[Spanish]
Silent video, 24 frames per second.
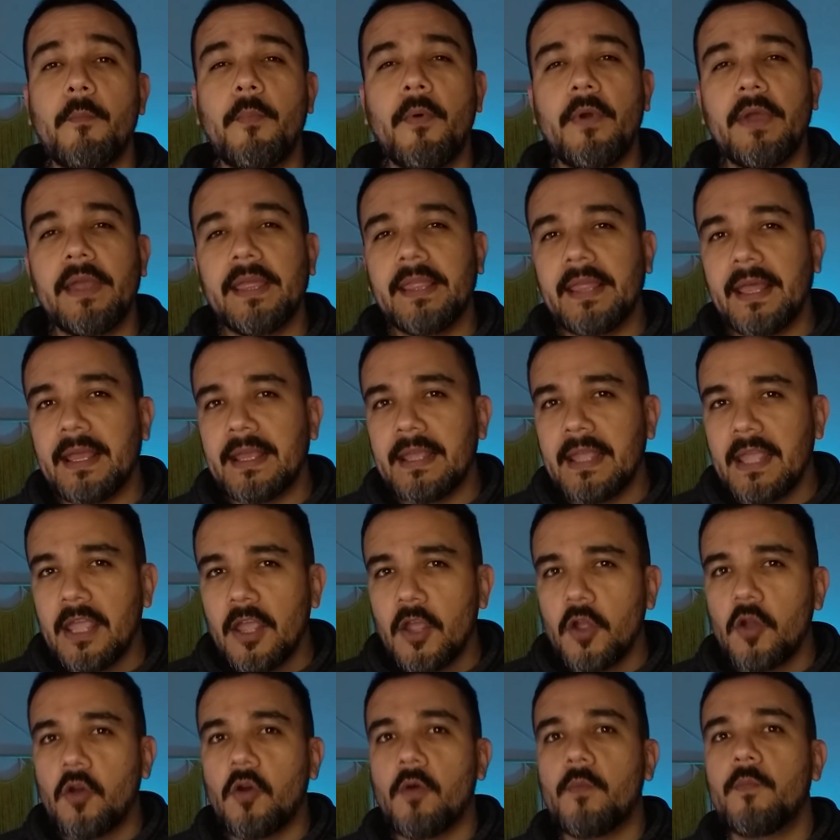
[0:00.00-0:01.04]
puedan
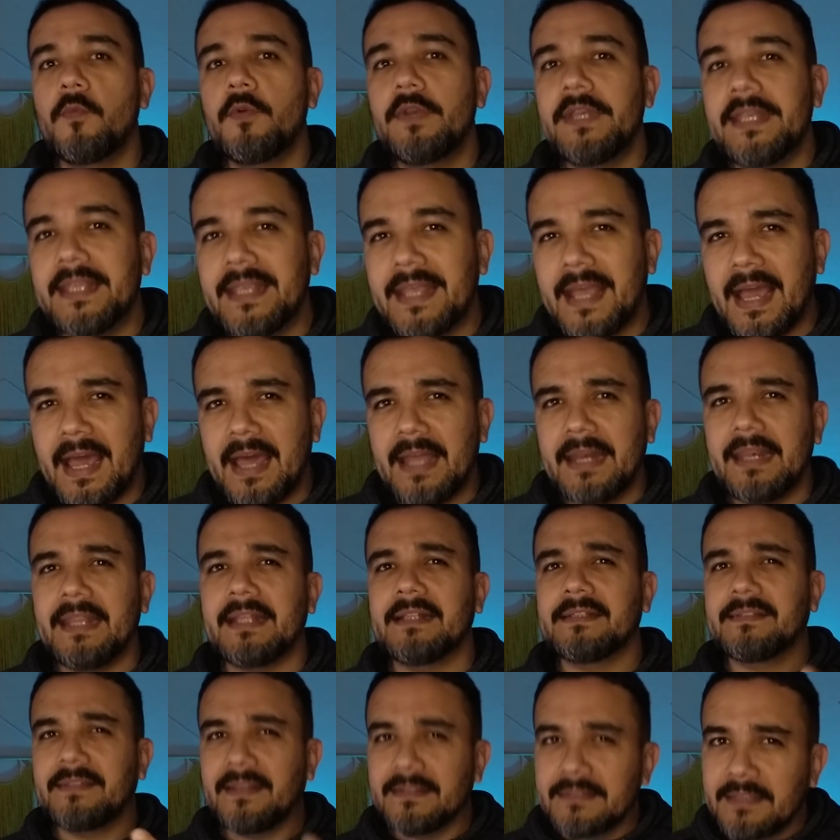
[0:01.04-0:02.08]
comunicar
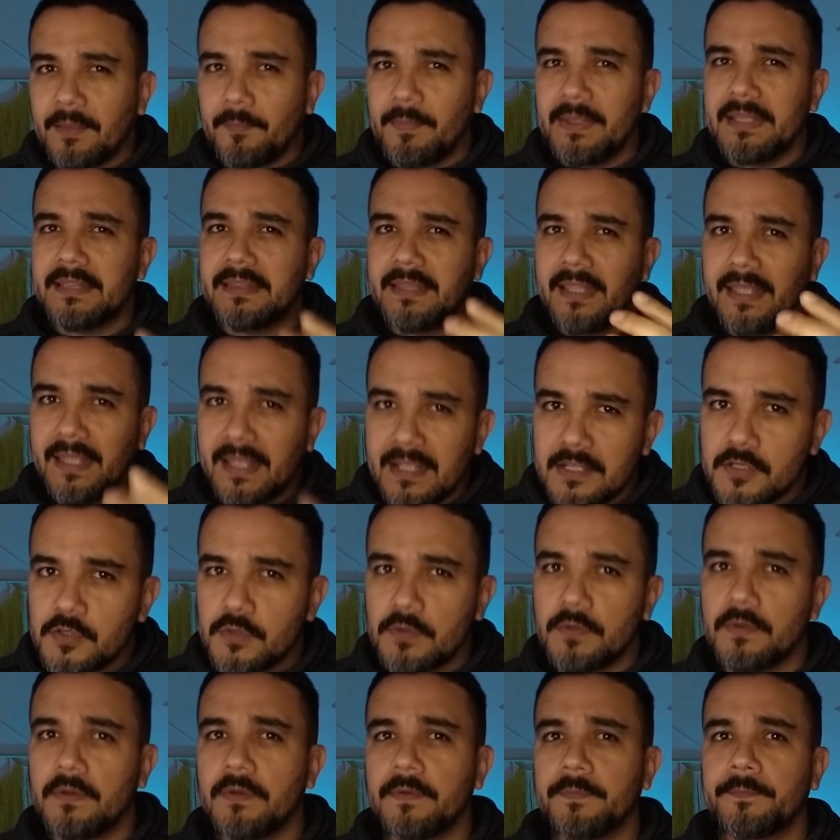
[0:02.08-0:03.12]
exactamente
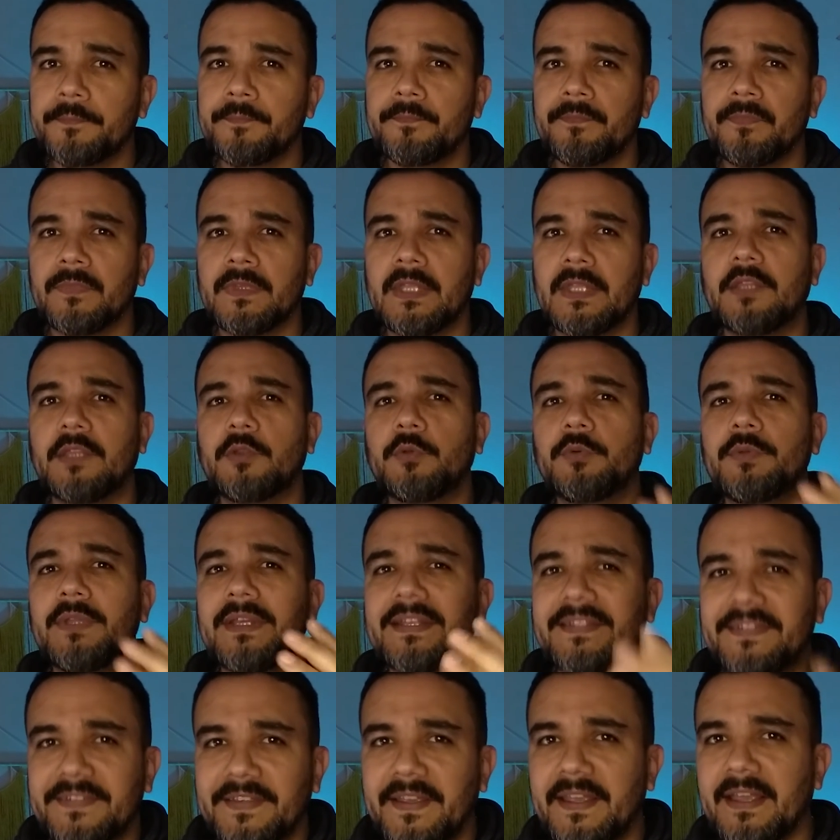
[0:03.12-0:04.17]
eso que tú
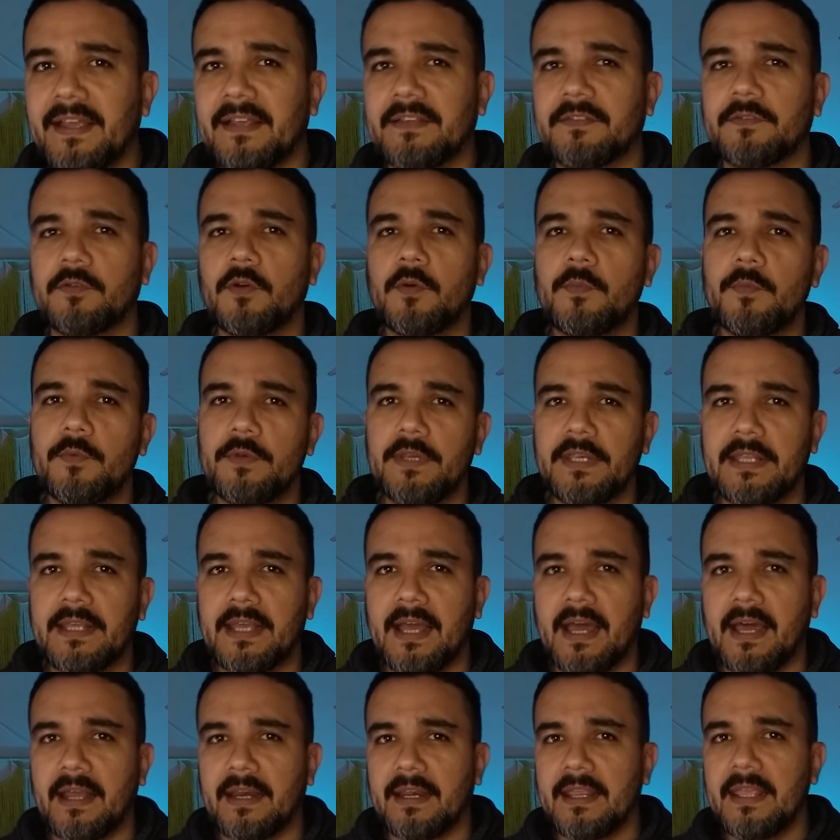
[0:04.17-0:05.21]
deseas
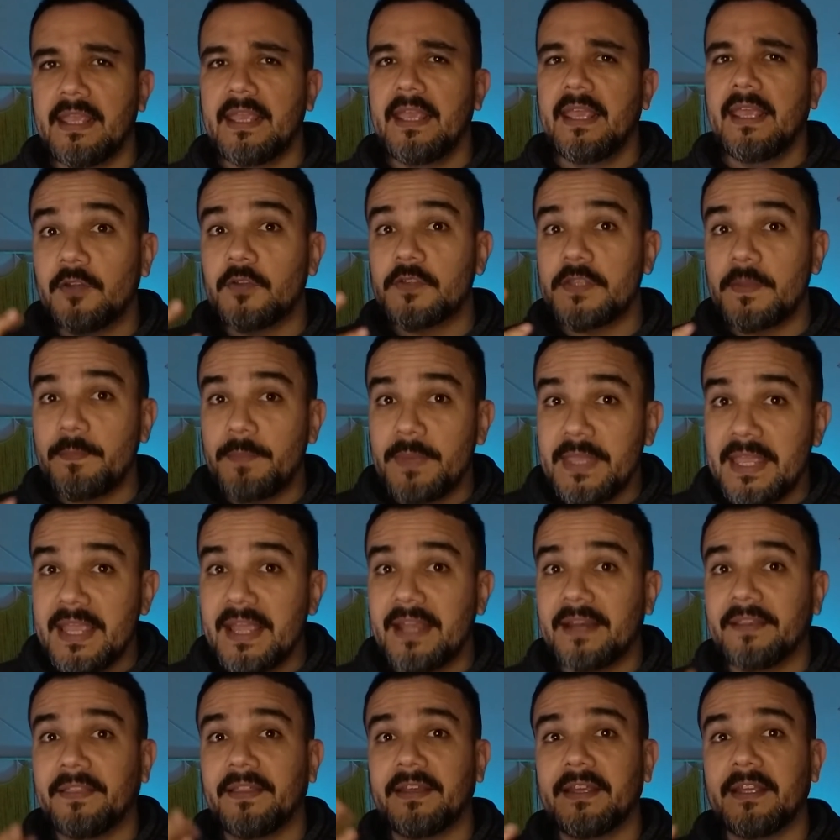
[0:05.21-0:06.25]
comunicar, que no se
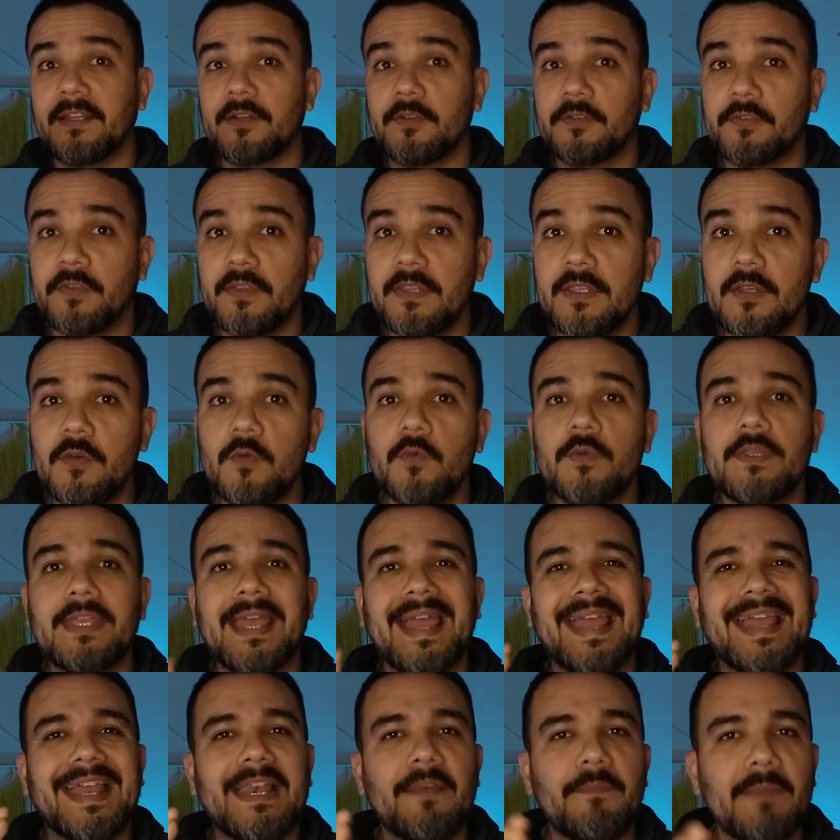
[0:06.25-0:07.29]
pierda, que no se
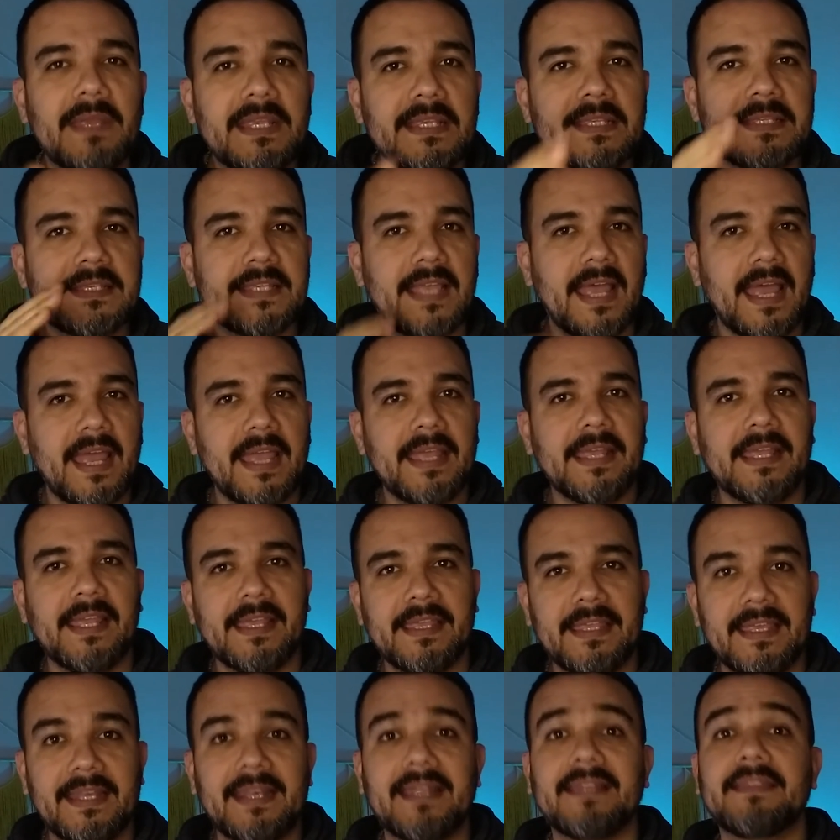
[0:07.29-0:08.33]
diluya el mensaje
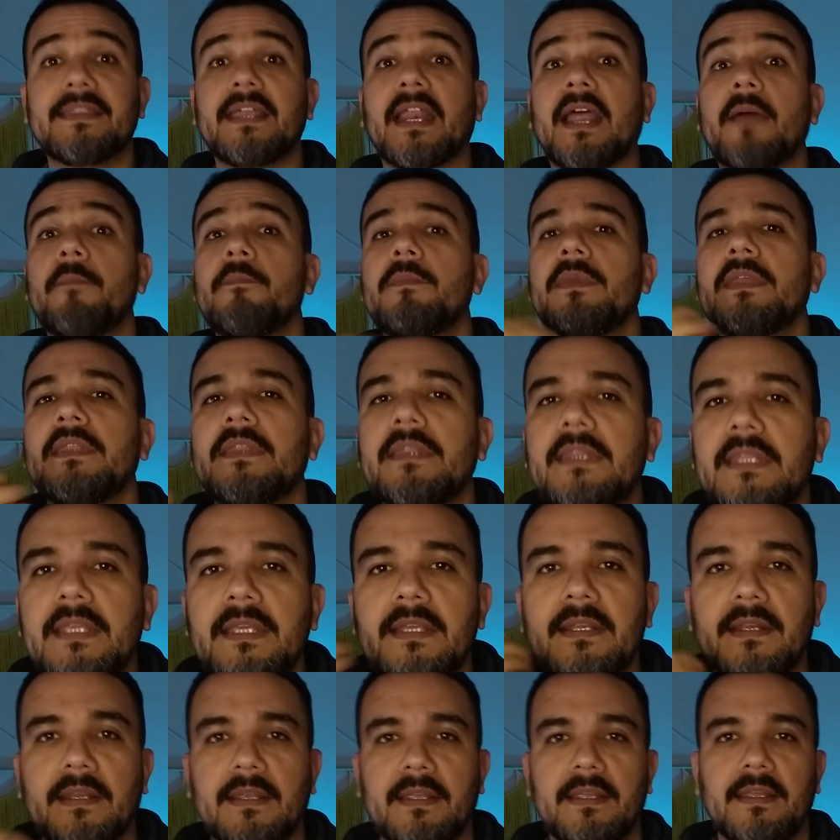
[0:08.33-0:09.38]
que quieres
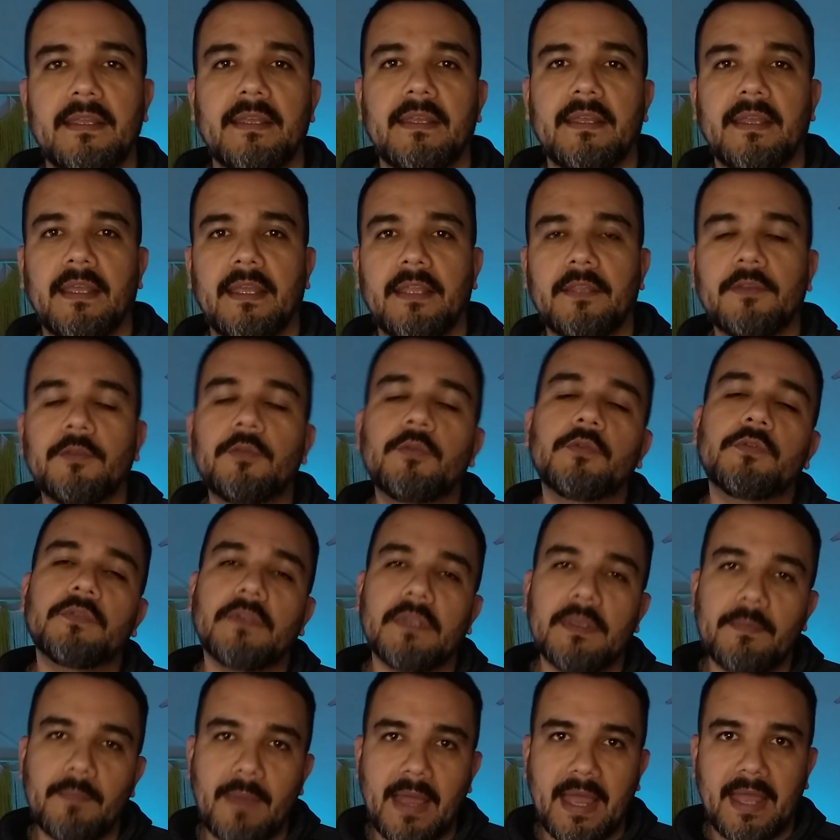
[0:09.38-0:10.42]
transmitir en
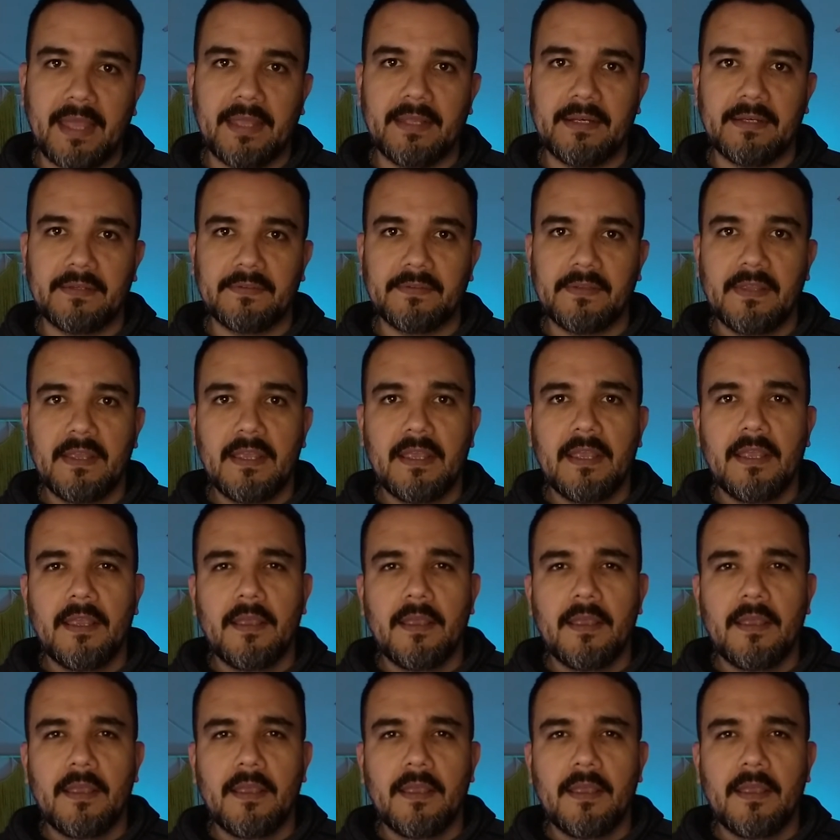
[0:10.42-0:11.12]
tus imágenes.